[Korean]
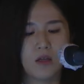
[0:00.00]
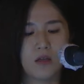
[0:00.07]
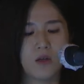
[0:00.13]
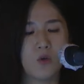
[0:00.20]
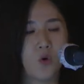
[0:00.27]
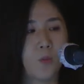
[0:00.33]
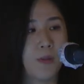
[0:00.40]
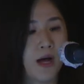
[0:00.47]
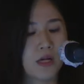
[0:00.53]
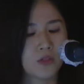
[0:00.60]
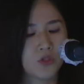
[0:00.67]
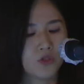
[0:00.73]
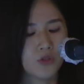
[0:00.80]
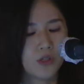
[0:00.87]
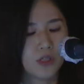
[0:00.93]
어,
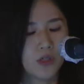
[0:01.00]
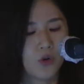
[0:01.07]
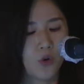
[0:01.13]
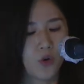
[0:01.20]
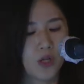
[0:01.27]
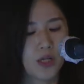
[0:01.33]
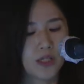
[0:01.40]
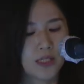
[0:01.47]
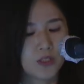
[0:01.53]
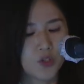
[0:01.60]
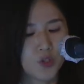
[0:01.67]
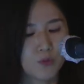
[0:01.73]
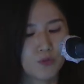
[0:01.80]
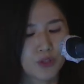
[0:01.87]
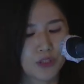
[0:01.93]
방정환의 어린이날
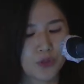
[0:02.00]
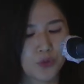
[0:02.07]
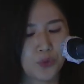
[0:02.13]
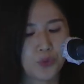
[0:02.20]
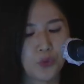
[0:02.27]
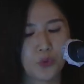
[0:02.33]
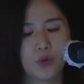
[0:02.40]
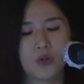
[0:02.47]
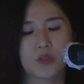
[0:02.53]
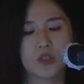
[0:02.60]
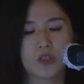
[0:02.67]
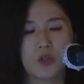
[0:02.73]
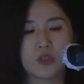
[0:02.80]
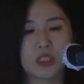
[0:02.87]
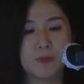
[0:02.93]
선언문에서도
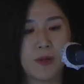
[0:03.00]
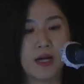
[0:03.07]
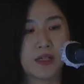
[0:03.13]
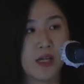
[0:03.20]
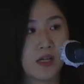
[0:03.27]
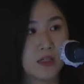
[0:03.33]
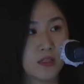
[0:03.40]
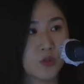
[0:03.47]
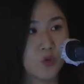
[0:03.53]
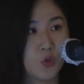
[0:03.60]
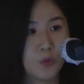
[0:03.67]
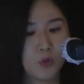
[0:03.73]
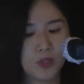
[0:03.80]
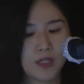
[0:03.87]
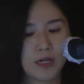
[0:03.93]
전시 방향을 또
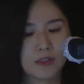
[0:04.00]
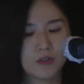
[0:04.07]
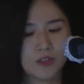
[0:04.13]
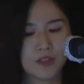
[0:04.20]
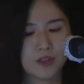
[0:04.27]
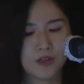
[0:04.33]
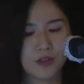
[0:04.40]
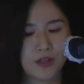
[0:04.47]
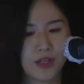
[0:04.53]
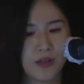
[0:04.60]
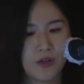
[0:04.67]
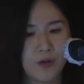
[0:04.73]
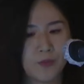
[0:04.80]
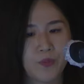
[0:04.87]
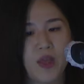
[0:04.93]
모색할 수
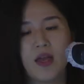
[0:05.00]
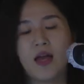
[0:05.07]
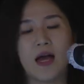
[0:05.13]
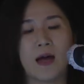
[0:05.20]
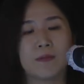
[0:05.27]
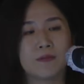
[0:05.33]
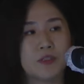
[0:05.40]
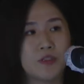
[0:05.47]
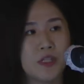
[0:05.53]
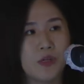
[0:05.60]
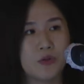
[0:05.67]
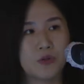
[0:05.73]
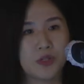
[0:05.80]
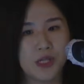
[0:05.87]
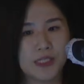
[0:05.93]
있었는데요. 앞서 내용들을